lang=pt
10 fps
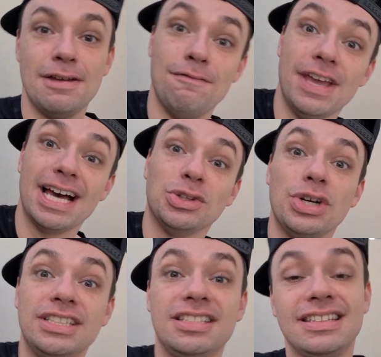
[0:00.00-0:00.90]
ver a
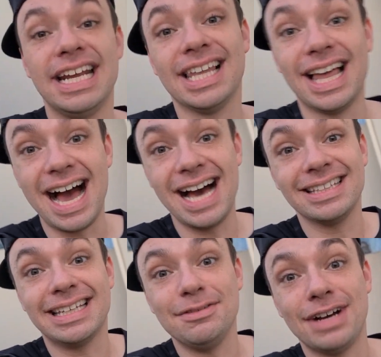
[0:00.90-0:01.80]
noite
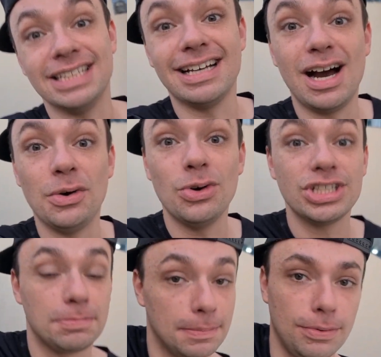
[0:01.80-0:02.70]
estrelada que vai dar
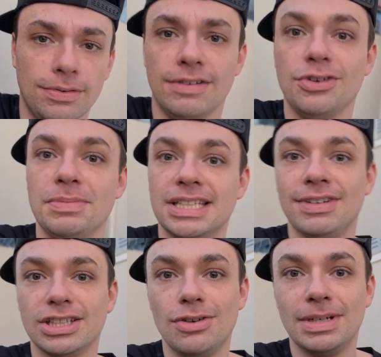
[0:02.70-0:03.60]
hoje, porque provavelmente
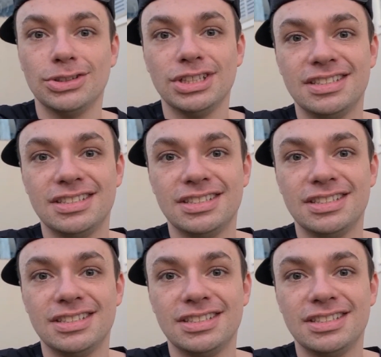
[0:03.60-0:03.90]
vai dar uma noite